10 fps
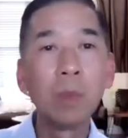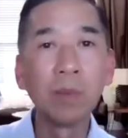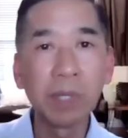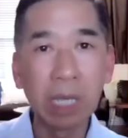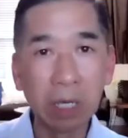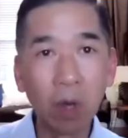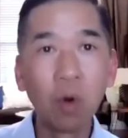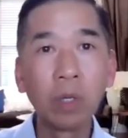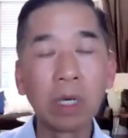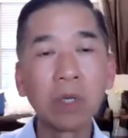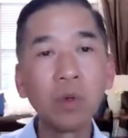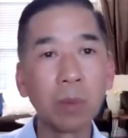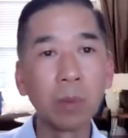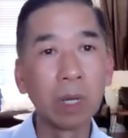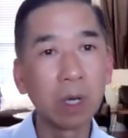mà mình say no những cái
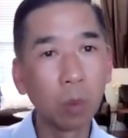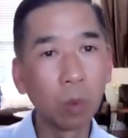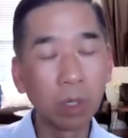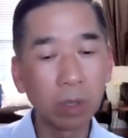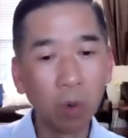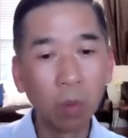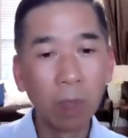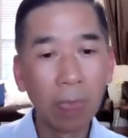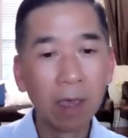chuyện mà nó không có tốt.